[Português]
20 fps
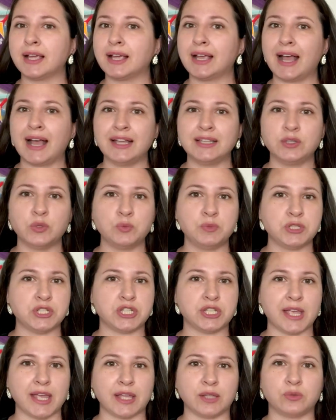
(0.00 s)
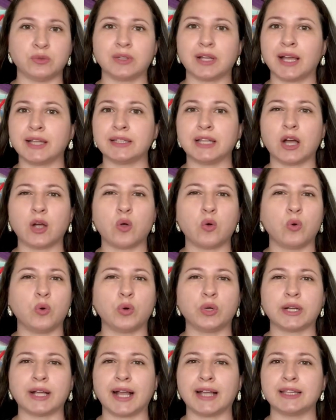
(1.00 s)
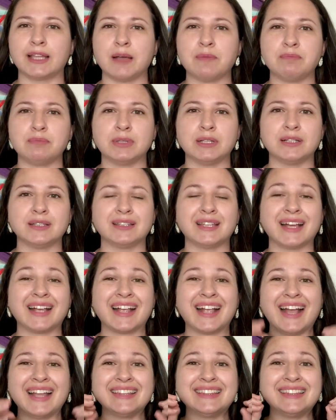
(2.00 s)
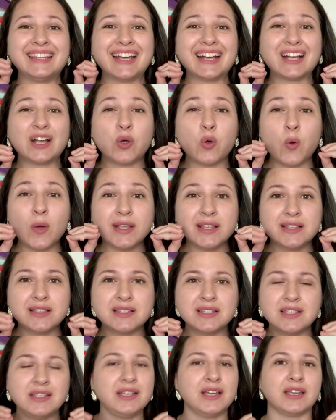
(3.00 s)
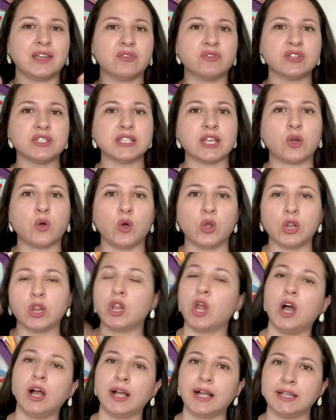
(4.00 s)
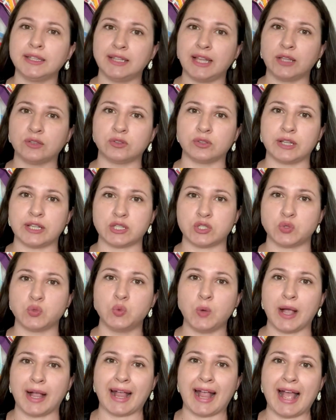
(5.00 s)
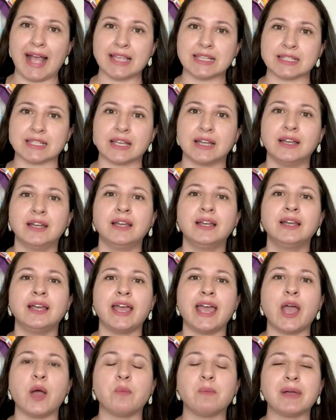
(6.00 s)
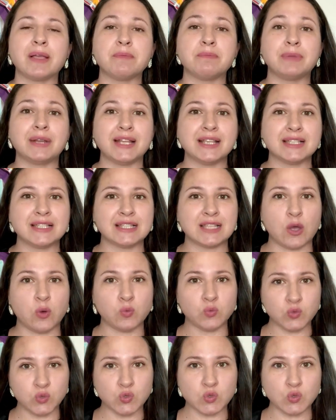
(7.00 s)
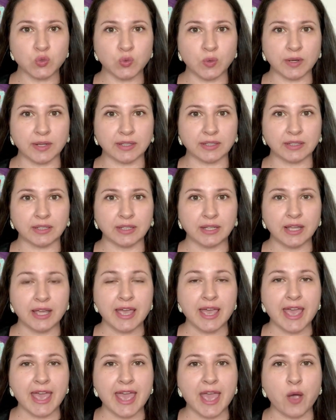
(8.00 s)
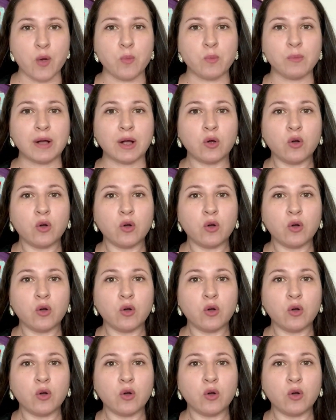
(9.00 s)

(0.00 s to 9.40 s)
Cada objeto, cada cor, cada planta, cada coisinha que você coloca dentro da sua casa é uma impressão sua, é uma